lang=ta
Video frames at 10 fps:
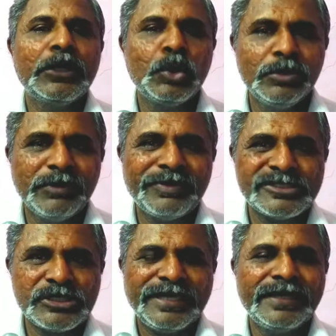குடும்ப
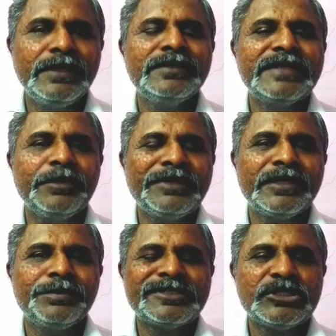பிரச்சனைகள்
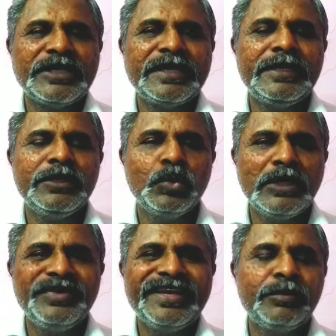தனிப்பட்ட பிரச்சனைகள்
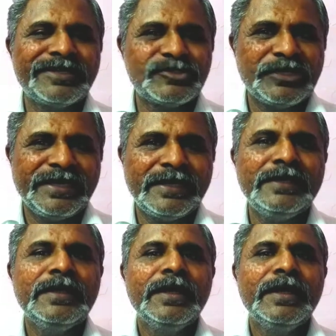உளவியல் பிரச்சனைகள்